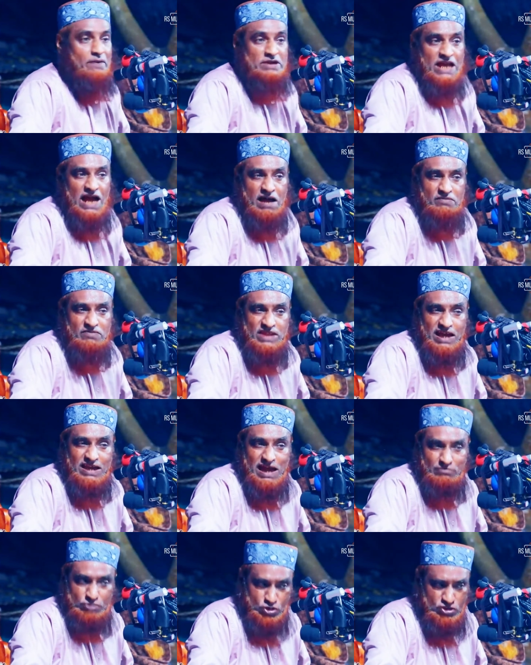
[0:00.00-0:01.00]
আমির
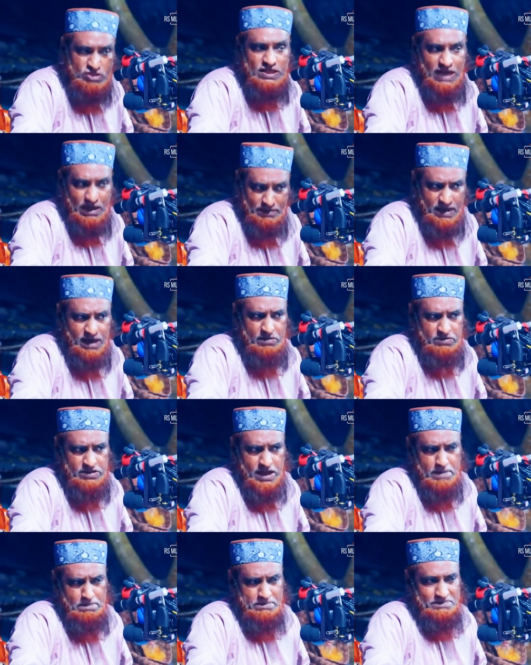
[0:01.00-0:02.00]
হামজা নাম শুনছেন আমির
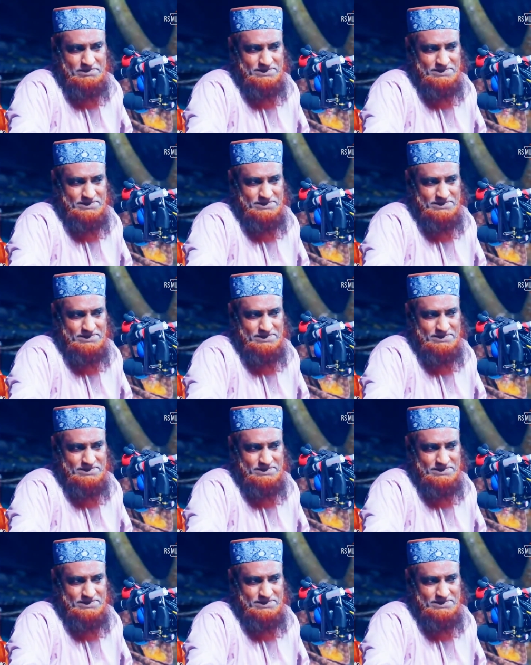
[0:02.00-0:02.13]
হামজা